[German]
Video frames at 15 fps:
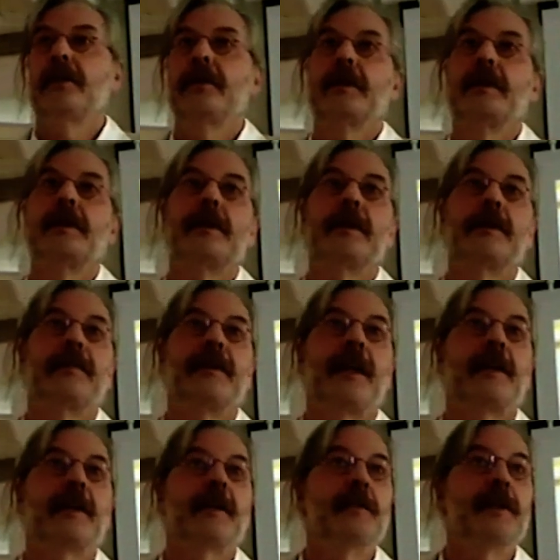Und äh, wir
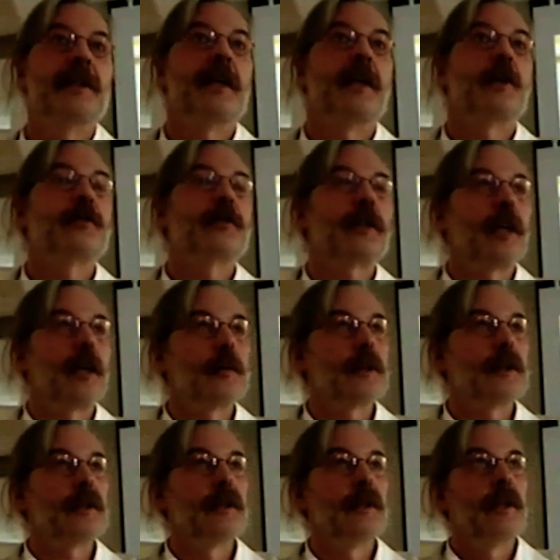hatten immer die
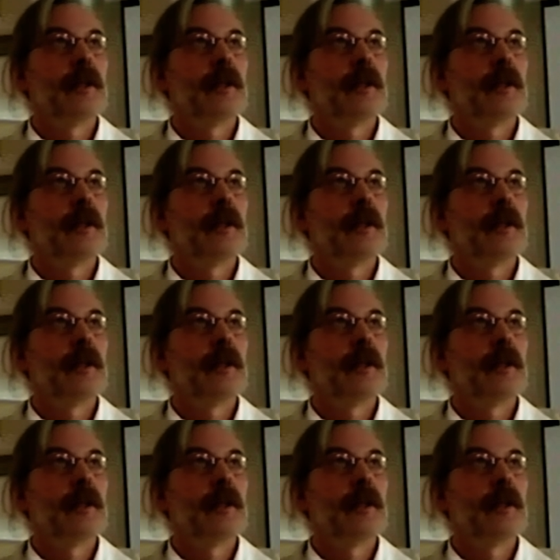Aufgabe,